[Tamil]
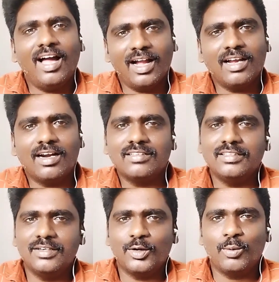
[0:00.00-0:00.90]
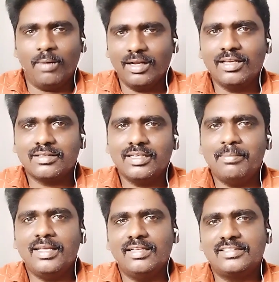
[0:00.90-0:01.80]
அங்க நடத்திட்டு இருக்கும் அங்கிருந்து
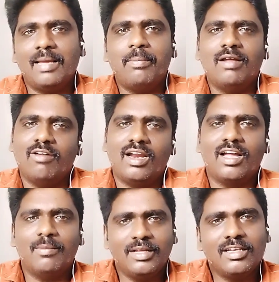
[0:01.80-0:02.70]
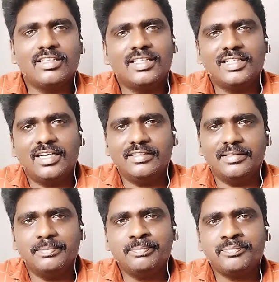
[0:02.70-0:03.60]
எப்படி எஸ்கேப் ஆகி வராங்க அப்படிங்கிறது அந்த கதை